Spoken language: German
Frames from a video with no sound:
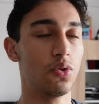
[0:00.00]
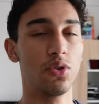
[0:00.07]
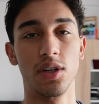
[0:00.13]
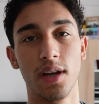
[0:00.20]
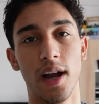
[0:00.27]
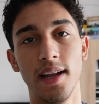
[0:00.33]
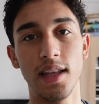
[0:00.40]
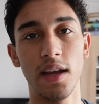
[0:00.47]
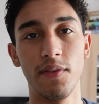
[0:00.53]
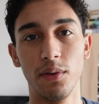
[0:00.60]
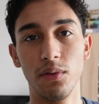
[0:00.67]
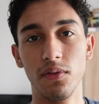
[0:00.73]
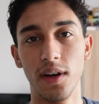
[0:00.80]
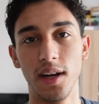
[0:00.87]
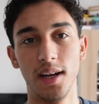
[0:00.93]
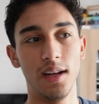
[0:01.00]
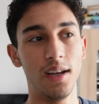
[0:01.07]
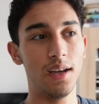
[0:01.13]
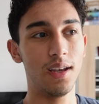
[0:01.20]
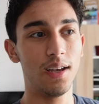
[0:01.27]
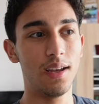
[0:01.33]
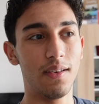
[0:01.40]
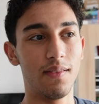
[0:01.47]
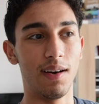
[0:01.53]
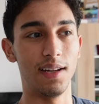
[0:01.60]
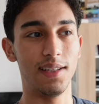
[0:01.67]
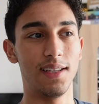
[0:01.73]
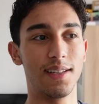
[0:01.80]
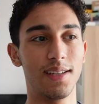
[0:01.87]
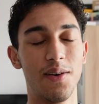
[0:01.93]
dusche kalt einfach nur, weil weil
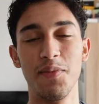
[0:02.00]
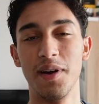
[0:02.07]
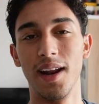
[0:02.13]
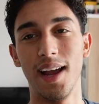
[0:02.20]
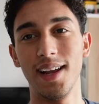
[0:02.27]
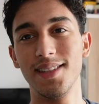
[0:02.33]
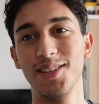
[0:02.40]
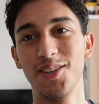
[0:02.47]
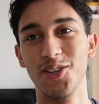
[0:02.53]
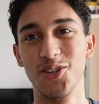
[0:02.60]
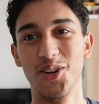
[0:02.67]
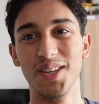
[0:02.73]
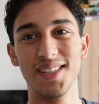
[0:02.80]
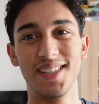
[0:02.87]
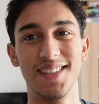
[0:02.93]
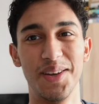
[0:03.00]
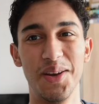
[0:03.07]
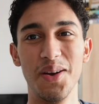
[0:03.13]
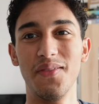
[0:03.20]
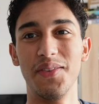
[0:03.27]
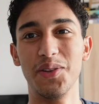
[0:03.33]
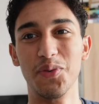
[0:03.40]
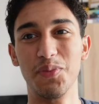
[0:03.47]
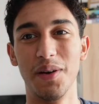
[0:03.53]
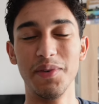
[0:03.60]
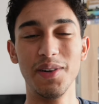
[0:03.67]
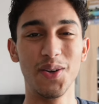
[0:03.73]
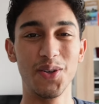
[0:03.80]
es jetzt gerade meine einzige Chance ist, irgendwie Dopamin